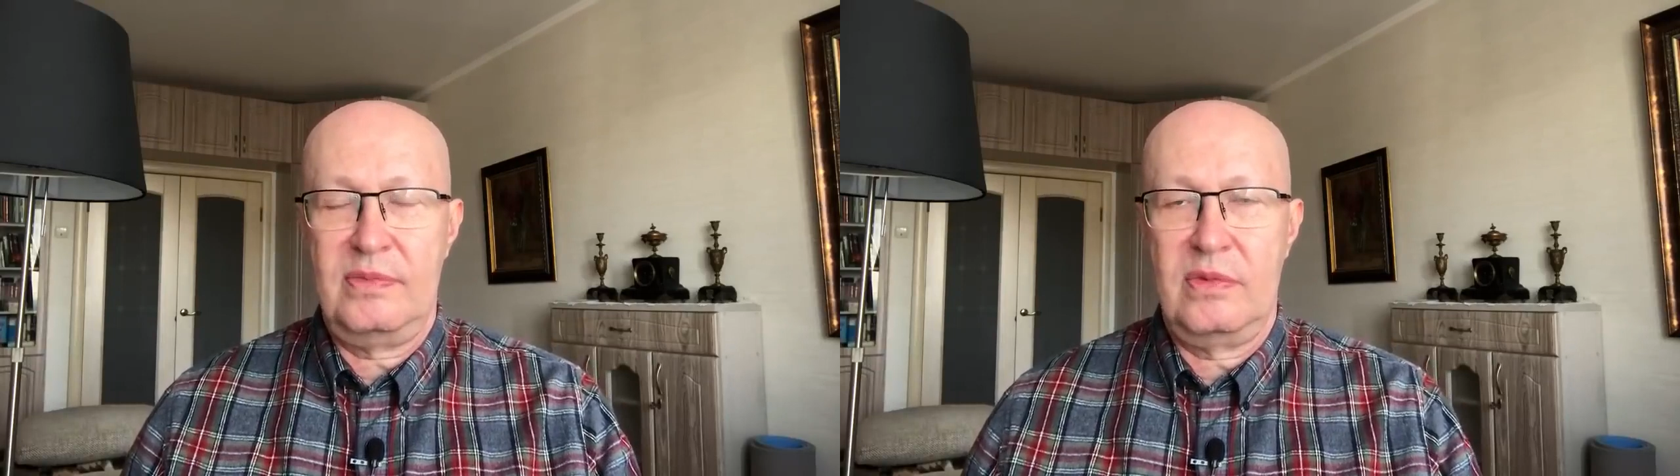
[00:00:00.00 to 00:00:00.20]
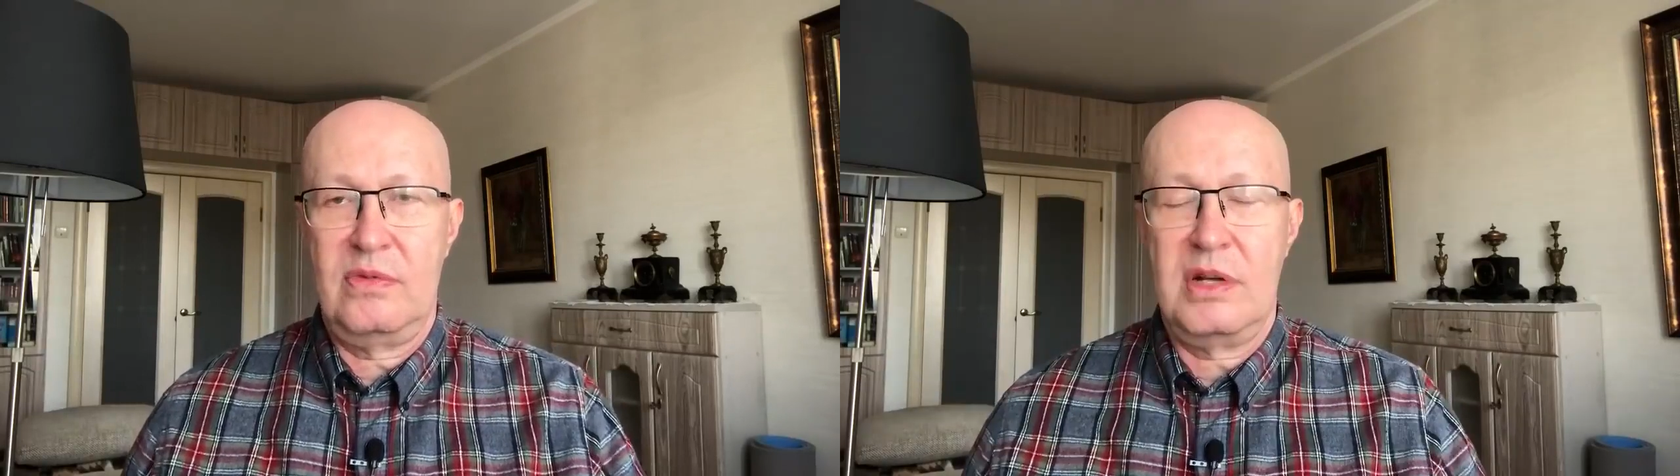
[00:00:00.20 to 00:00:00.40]

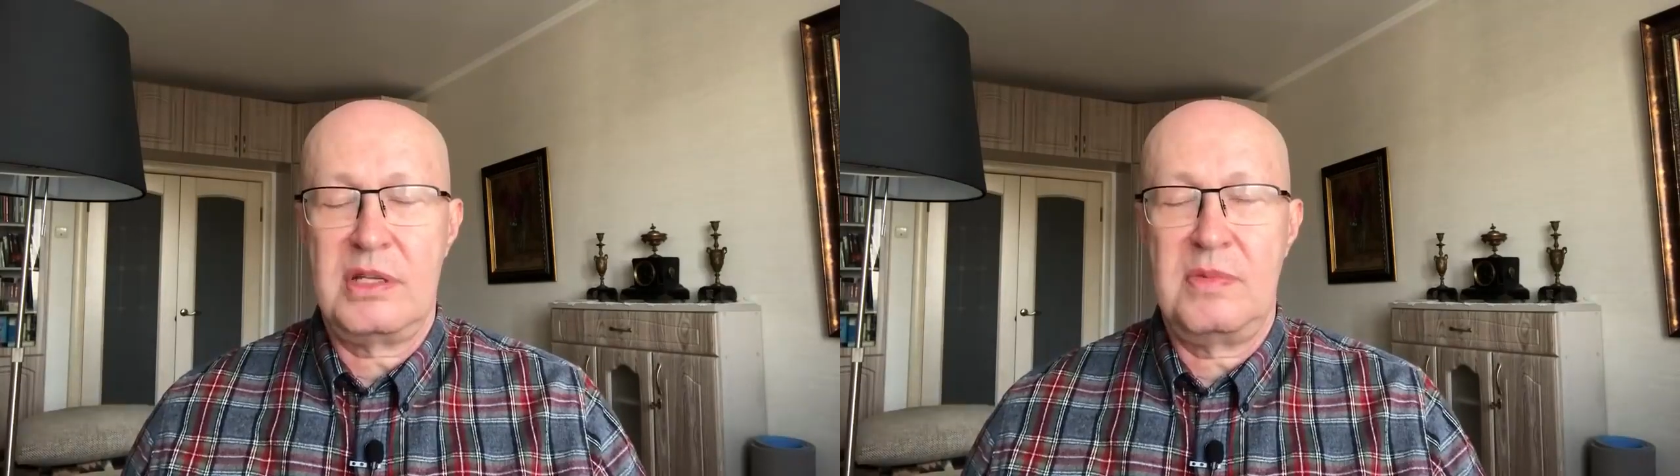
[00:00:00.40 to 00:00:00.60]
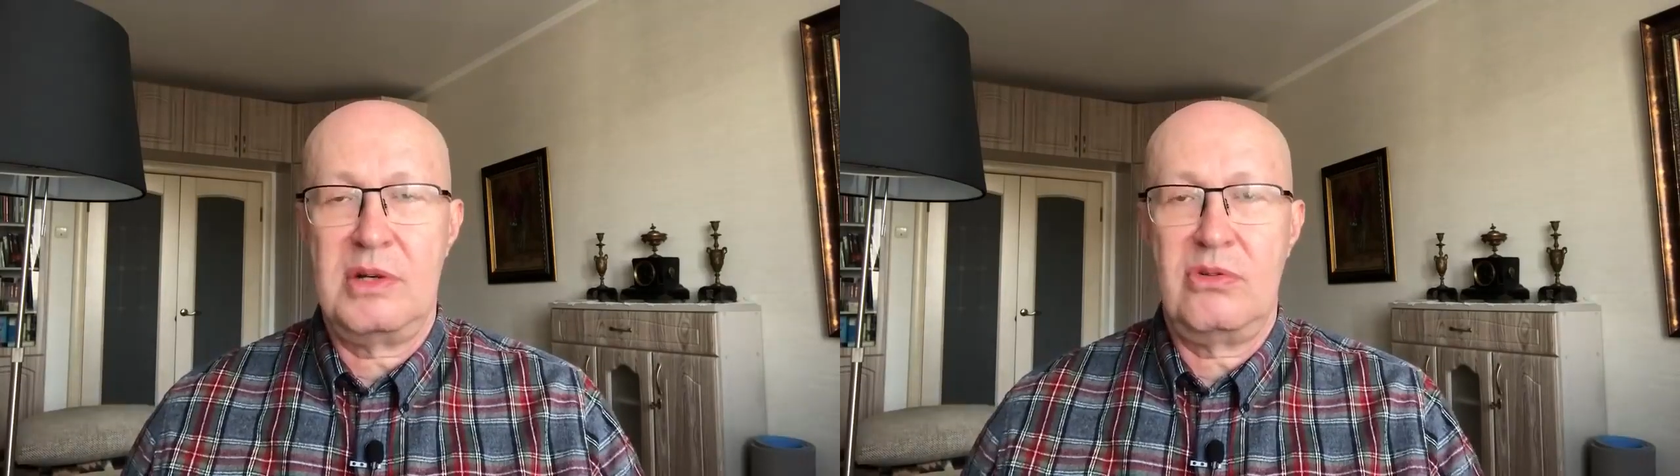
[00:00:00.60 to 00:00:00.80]

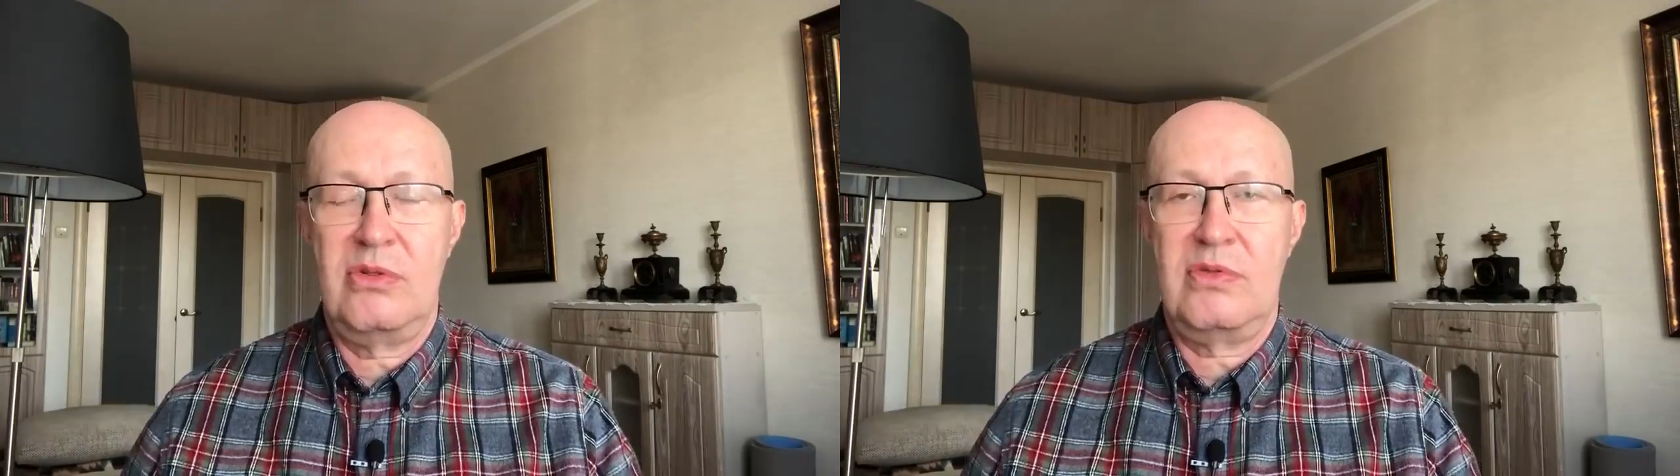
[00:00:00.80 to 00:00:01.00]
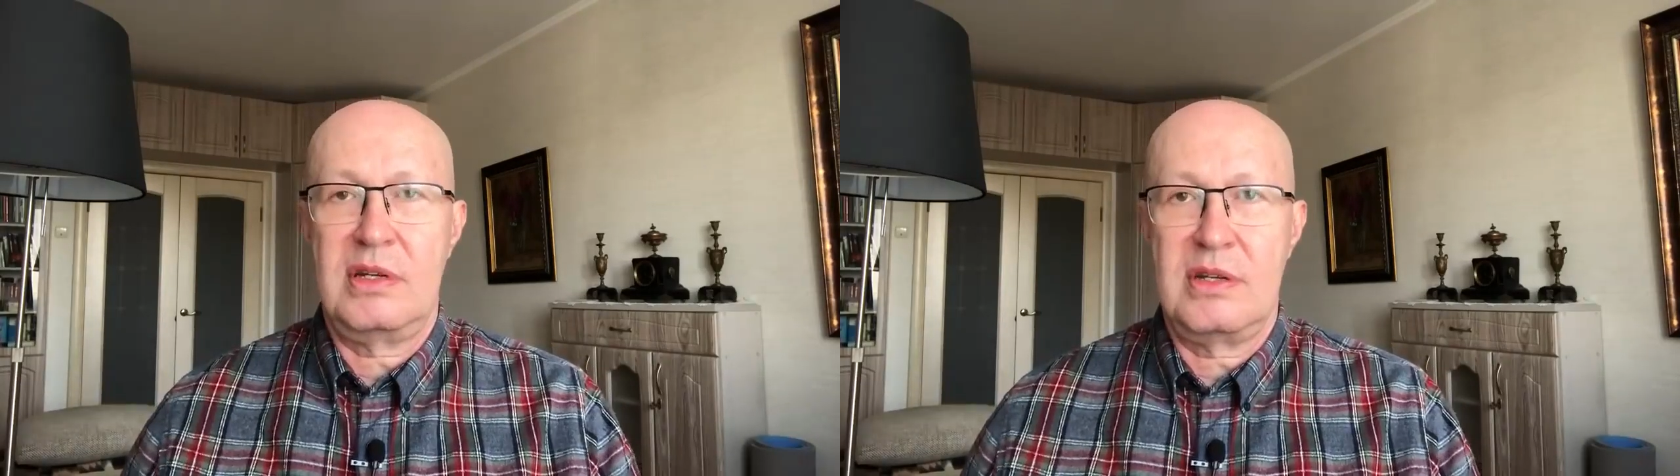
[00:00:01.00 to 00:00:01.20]

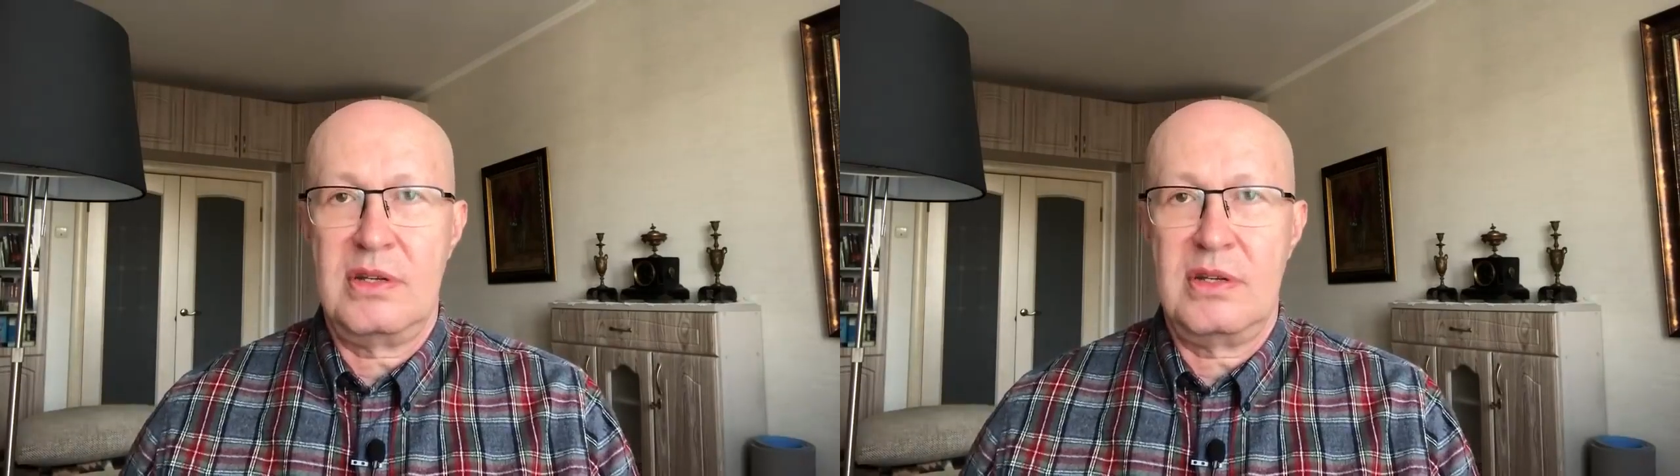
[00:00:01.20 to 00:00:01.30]
21 века.